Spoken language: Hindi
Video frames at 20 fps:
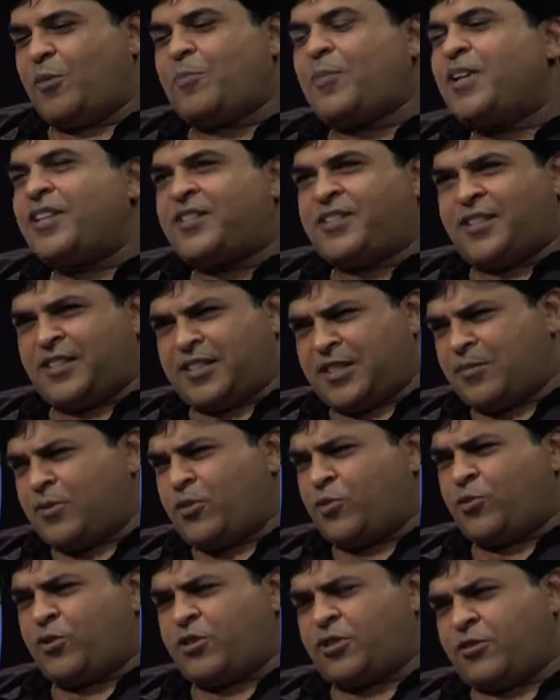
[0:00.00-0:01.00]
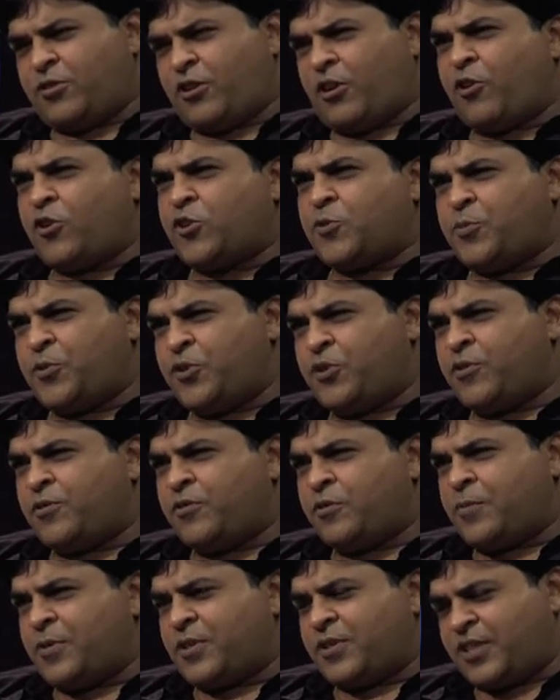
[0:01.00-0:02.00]
और बड़े अच्छे अच्छे हमने कुछ डायलॉग्स भी जो
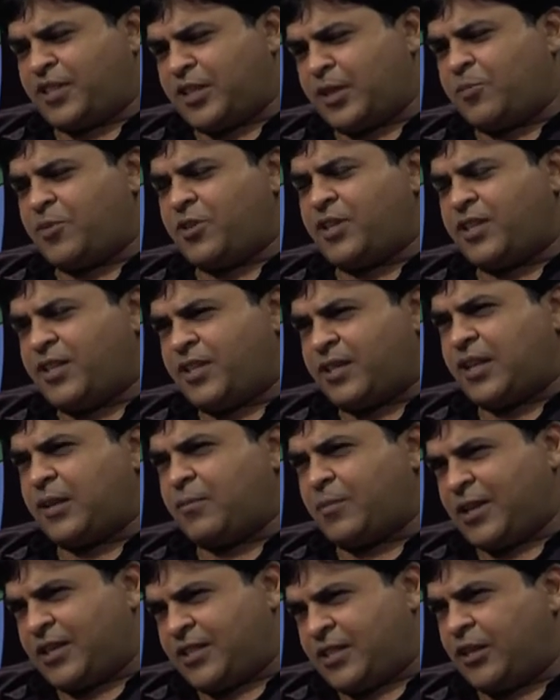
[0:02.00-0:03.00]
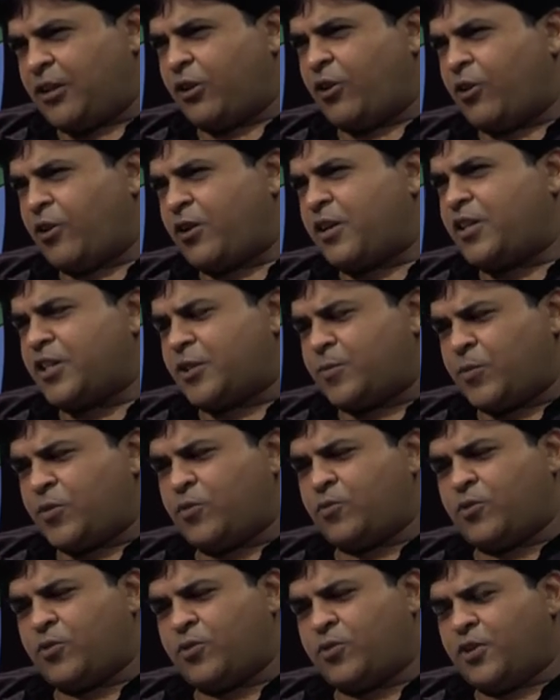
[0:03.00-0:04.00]
इसमें संजय मिश्रा जी का एक बड़ा अच्छा डायलॉग है जिसमें
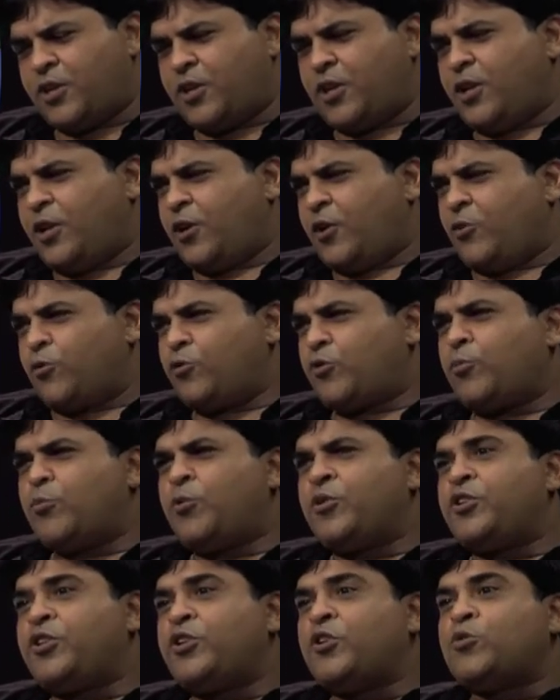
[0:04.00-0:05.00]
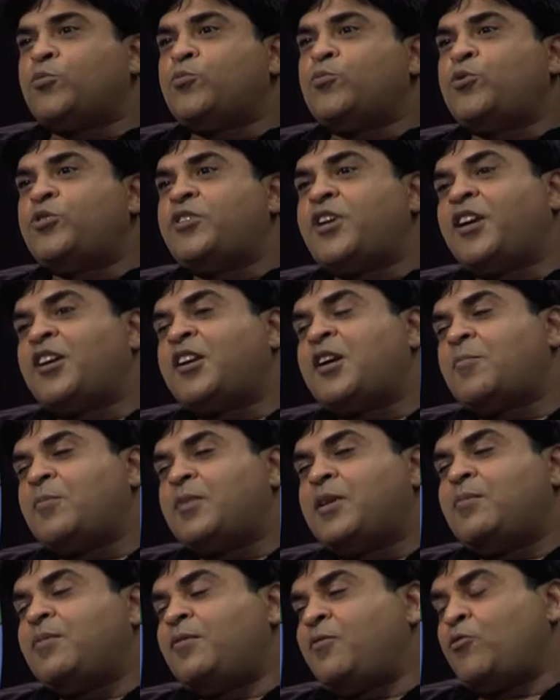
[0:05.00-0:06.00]
वो उनको बोलते हैं कि तुमको जाके
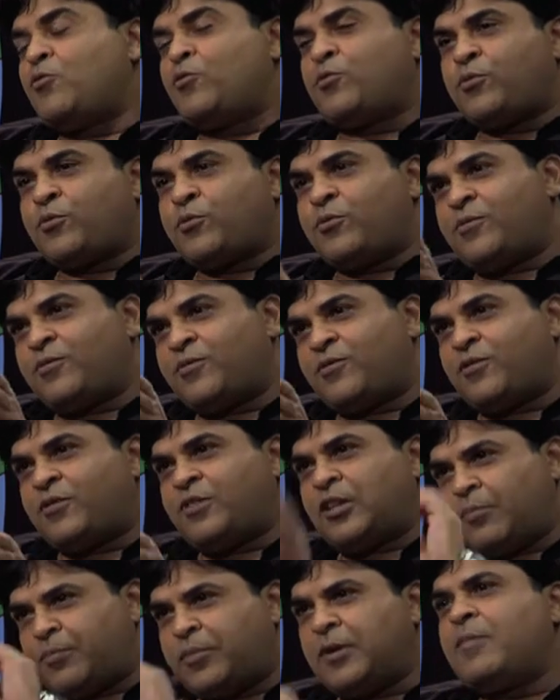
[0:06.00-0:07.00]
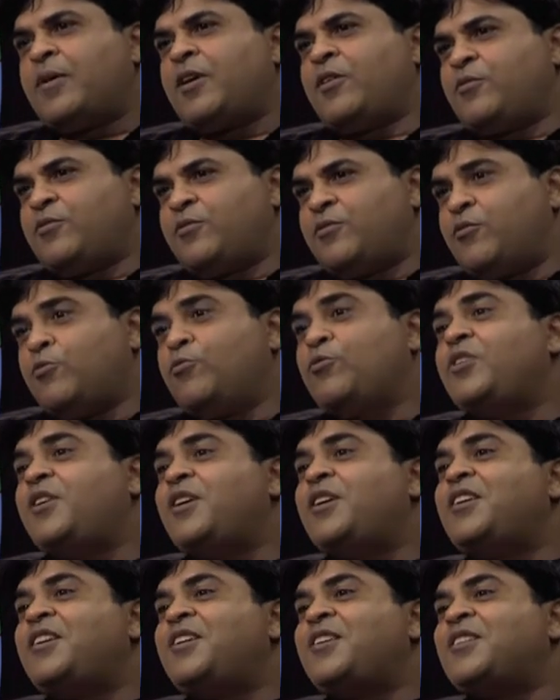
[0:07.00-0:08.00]
अपनी बीवियों को थप्पड़ मारो
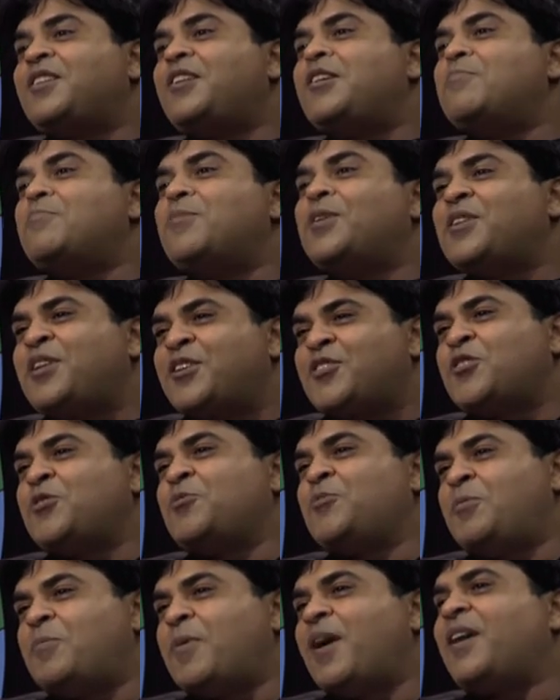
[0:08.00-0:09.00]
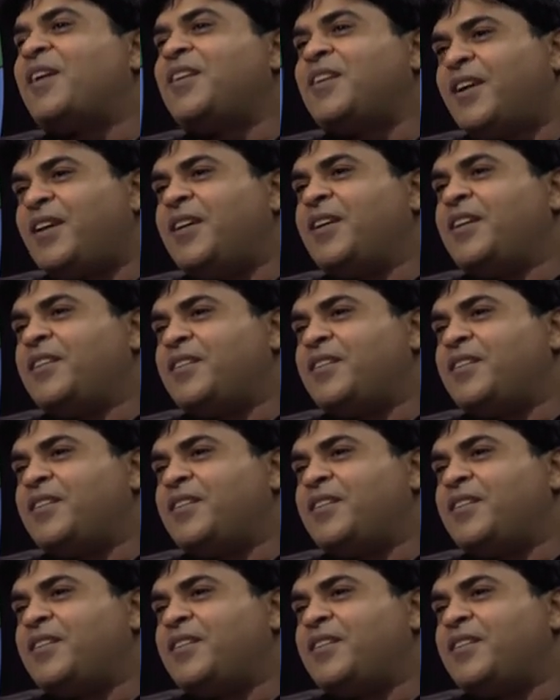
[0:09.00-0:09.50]
उनकी इतनी हिम्मत कैसे हुई बाहर निकलने